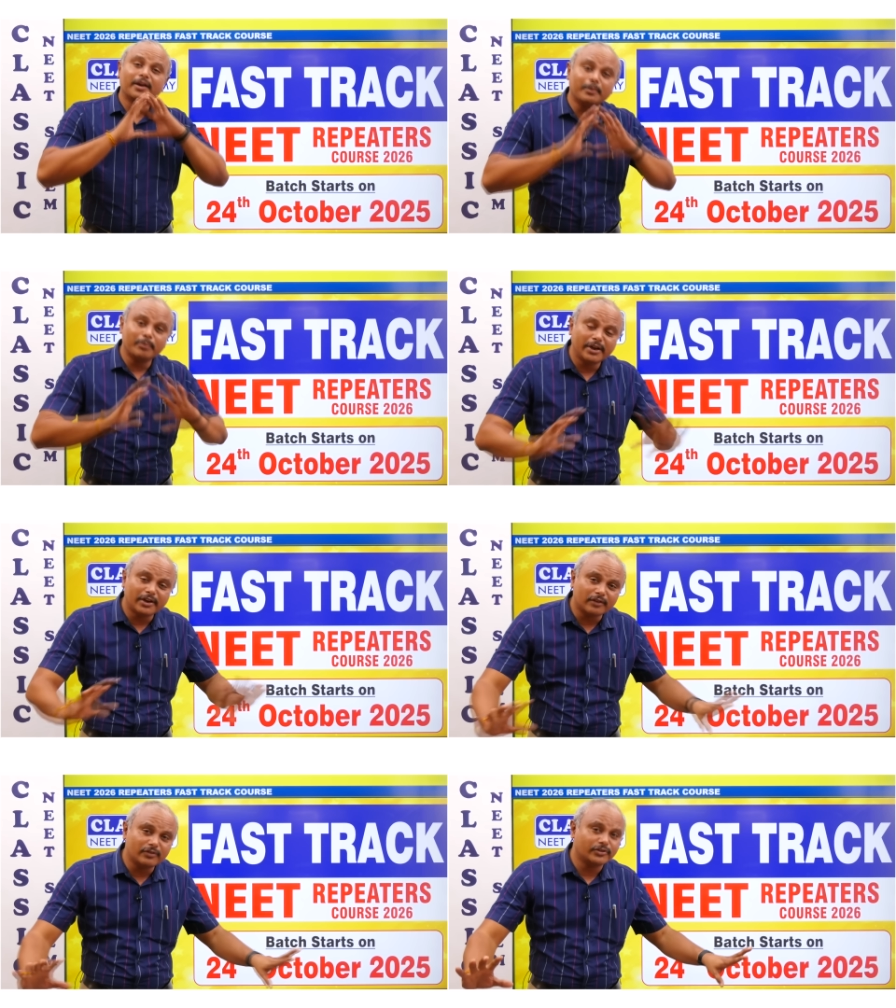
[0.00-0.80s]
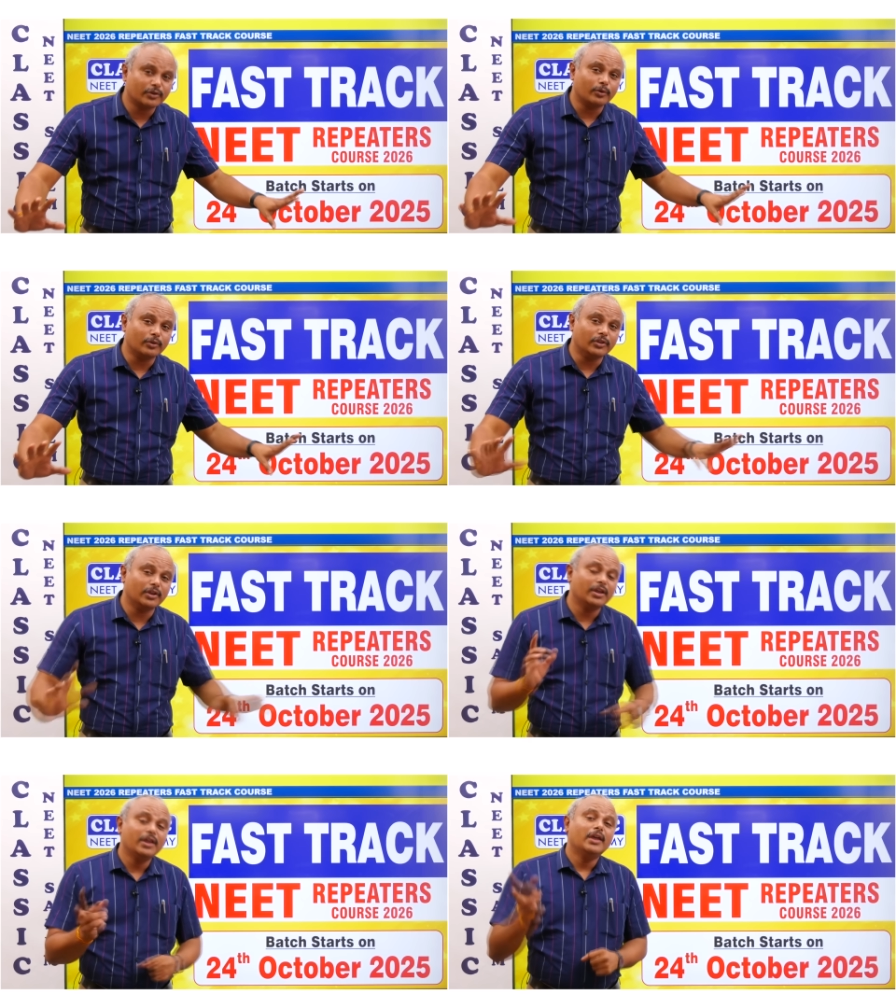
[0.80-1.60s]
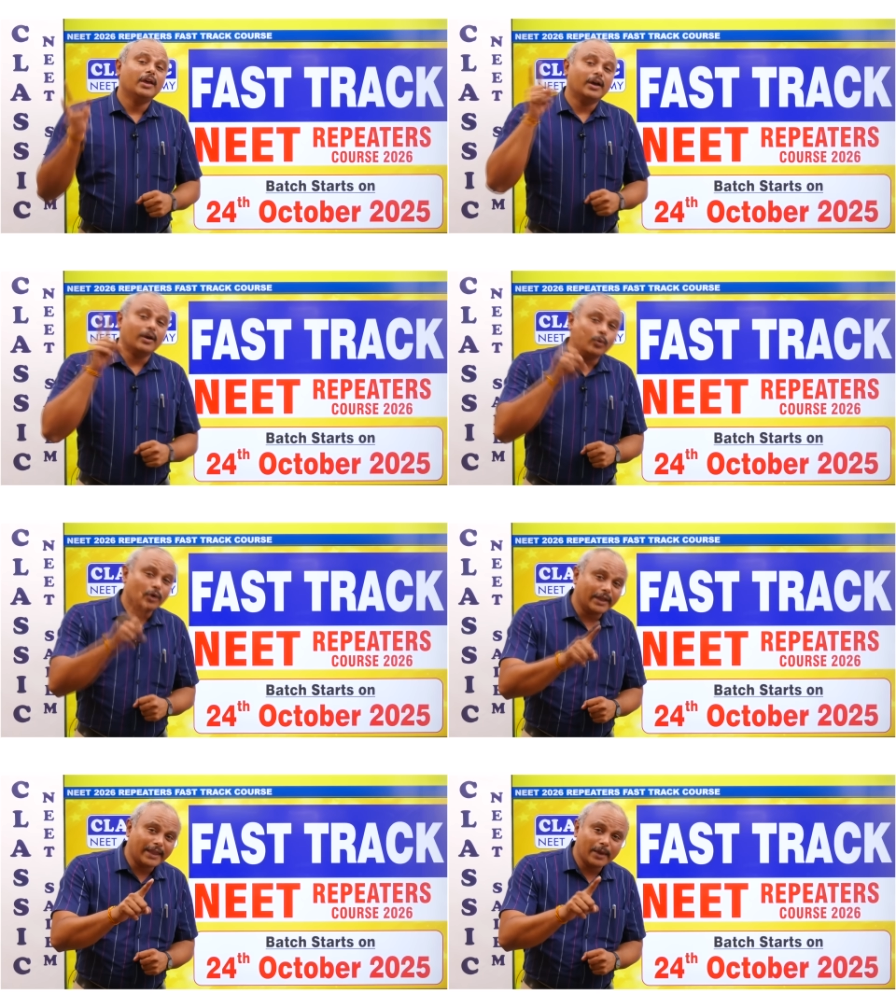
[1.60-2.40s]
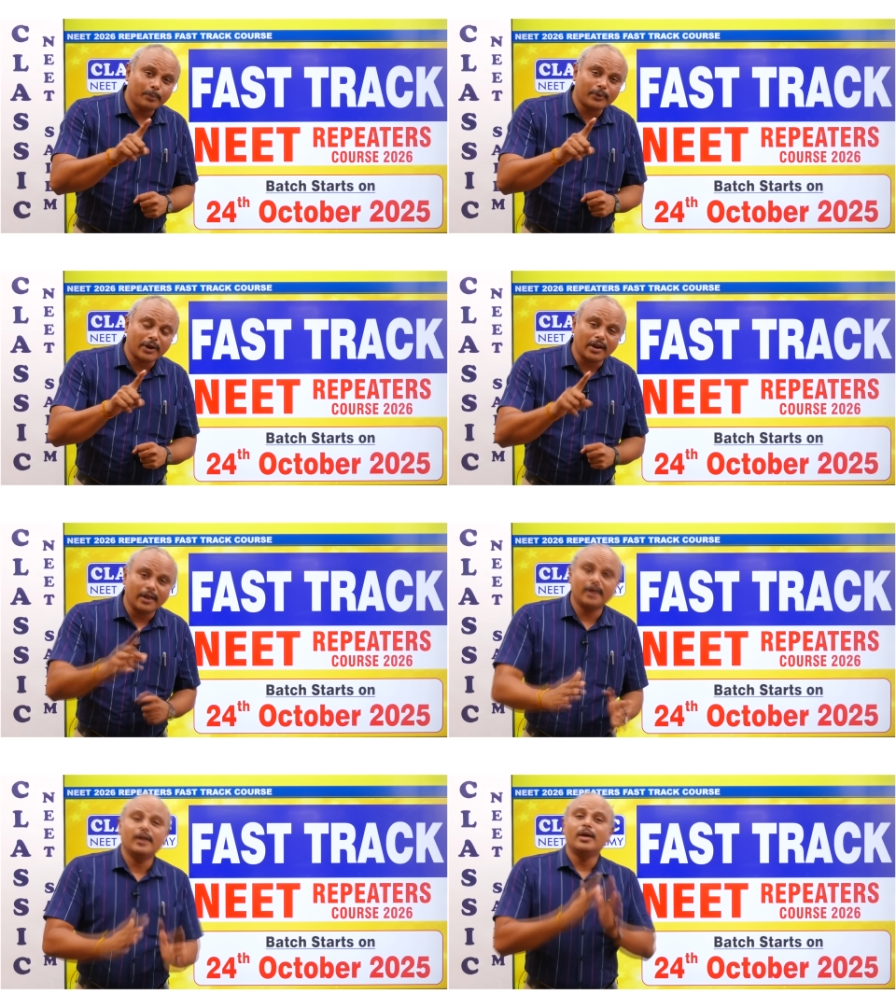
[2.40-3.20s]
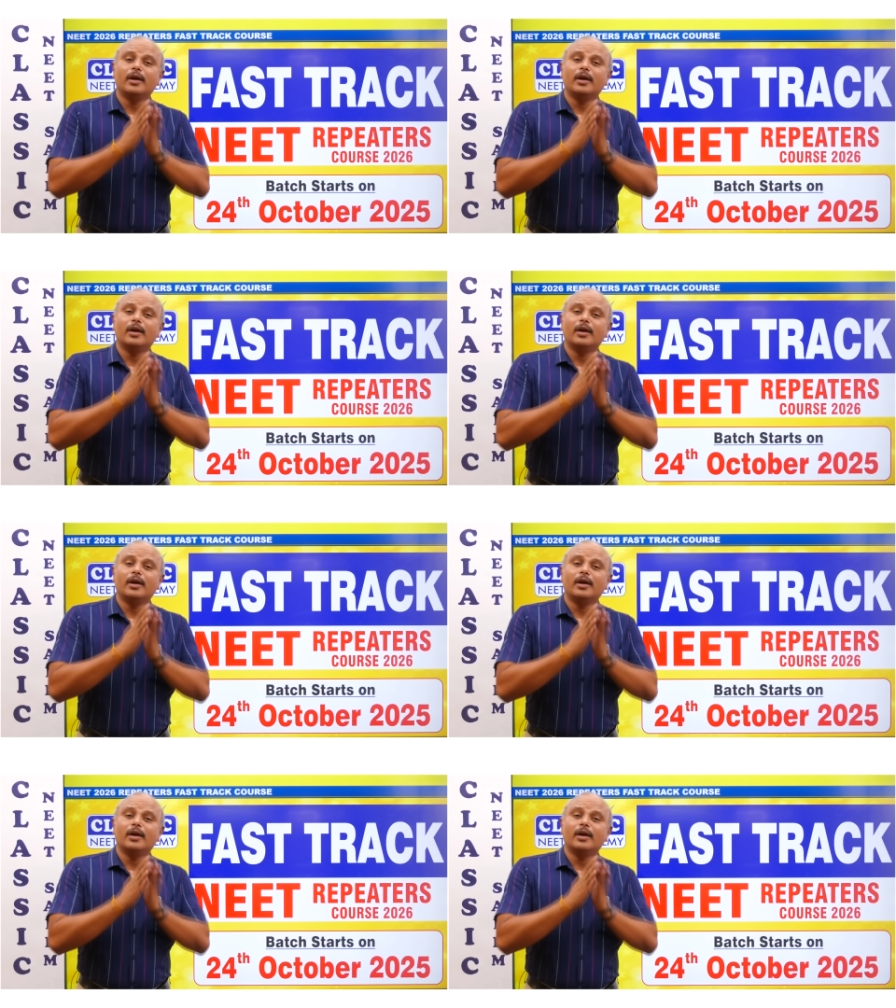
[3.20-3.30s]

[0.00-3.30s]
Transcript: கம்ப்ளீட் ரிவிஷன் கொடுத்து உங்களுக்கு ஏப்ரலில்